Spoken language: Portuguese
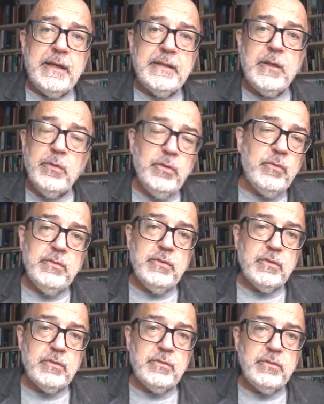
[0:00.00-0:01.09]
Então, não,
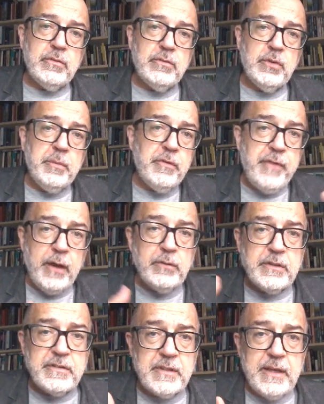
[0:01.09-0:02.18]
não, não me vem
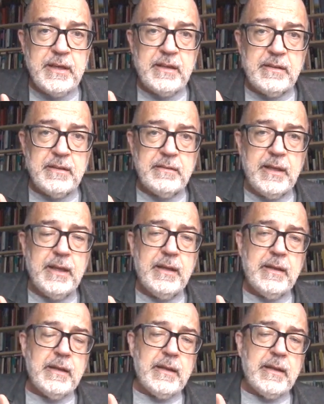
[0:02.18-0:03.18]
dizer né,